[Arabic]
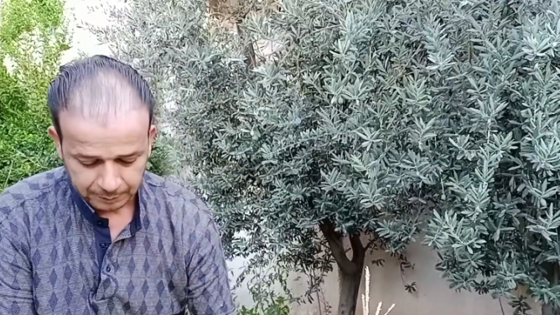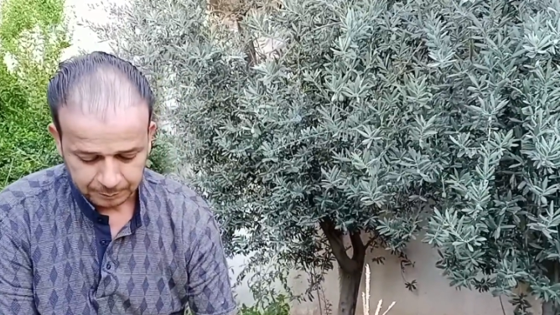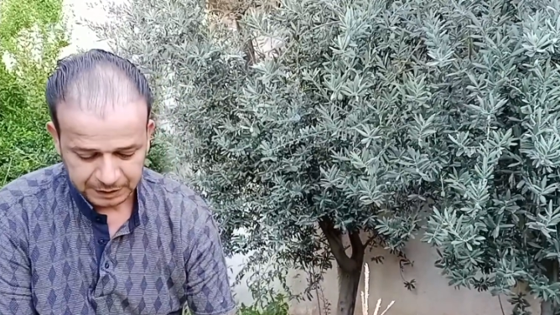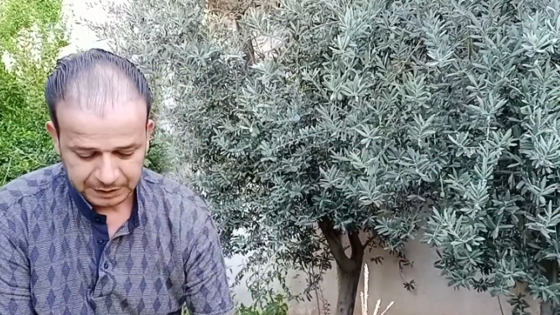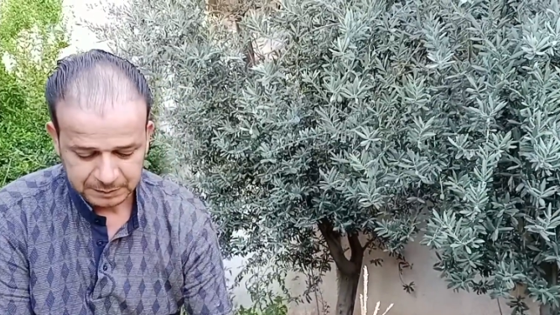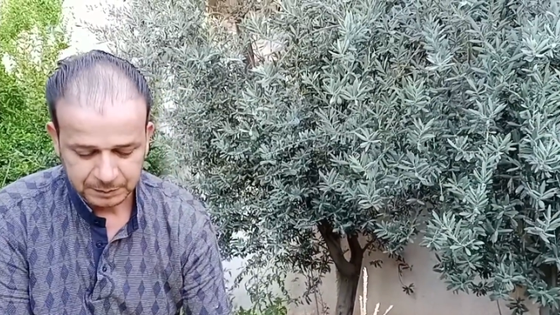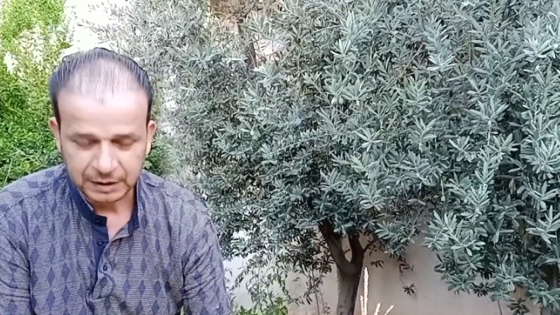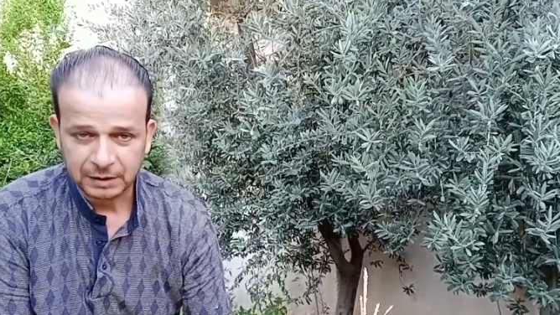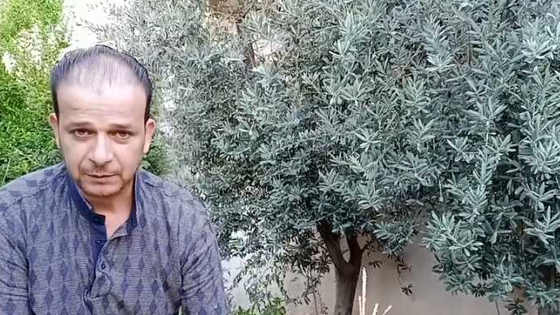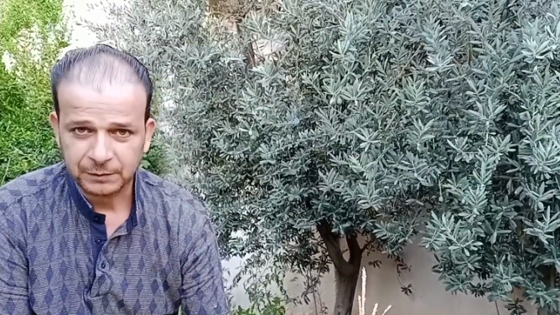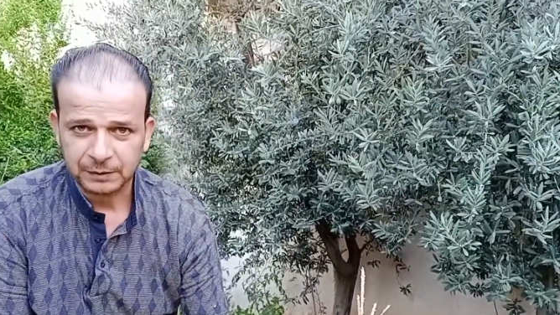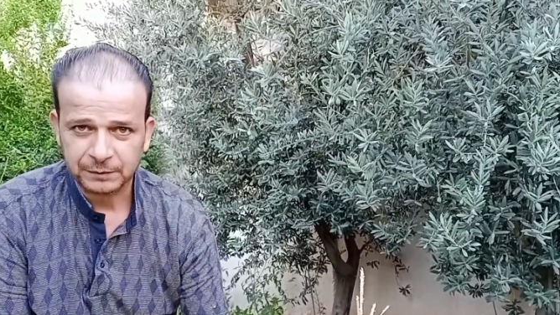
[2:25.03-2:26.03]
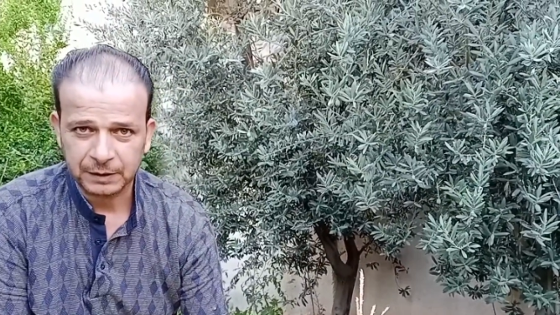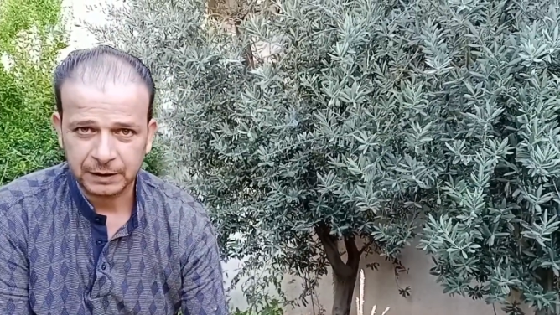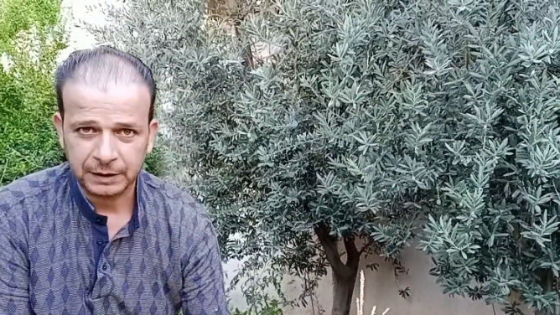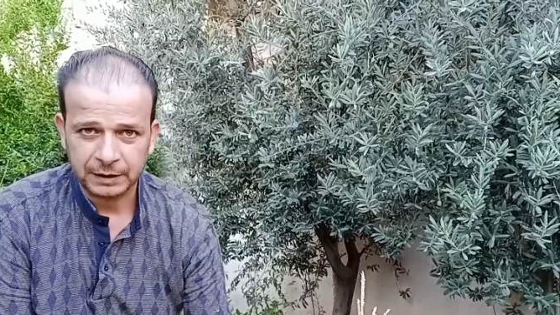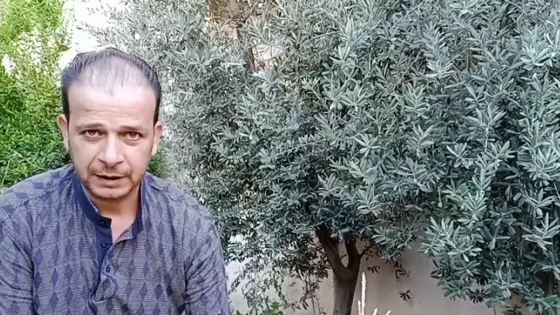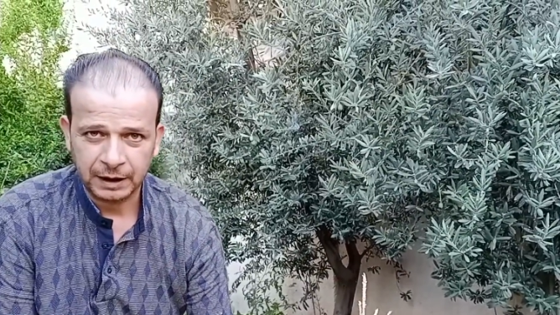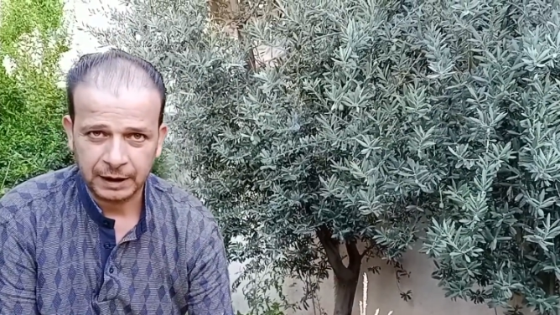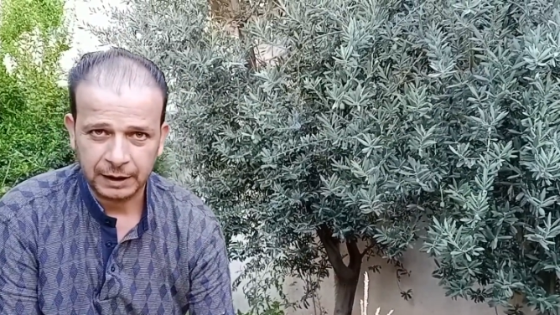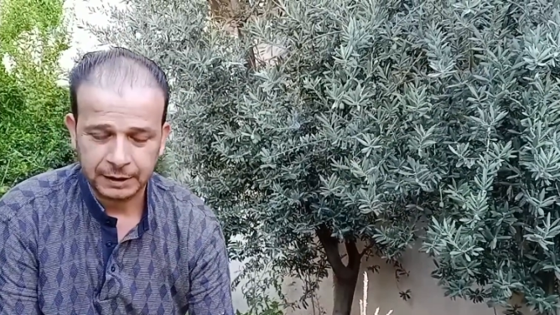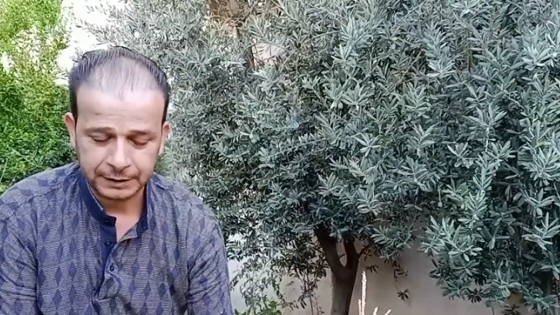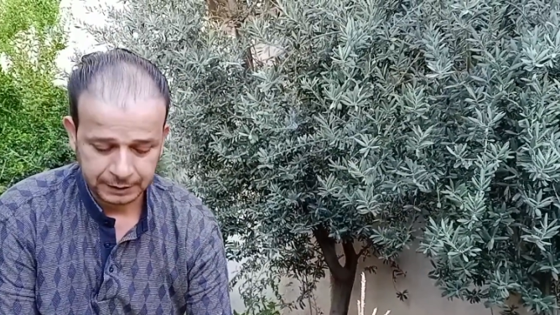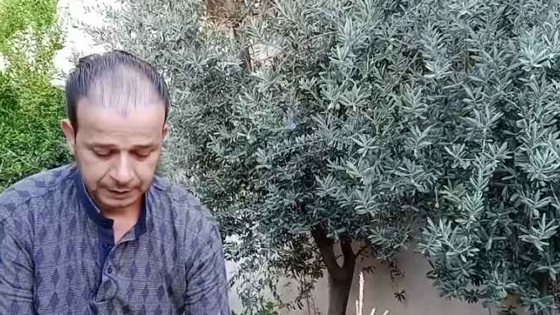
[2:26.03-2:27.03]
بالنسبه للفلفل
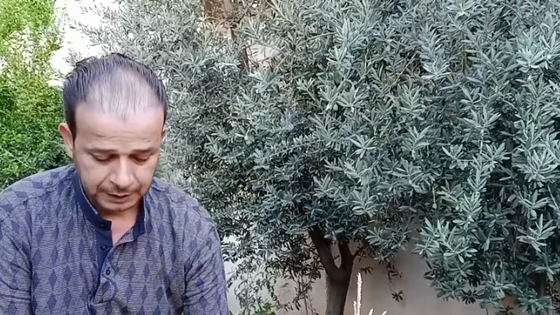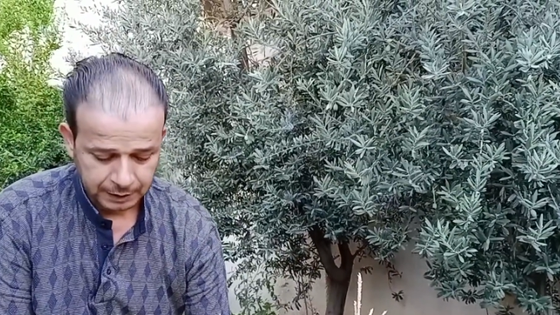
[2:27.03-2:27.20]
الحار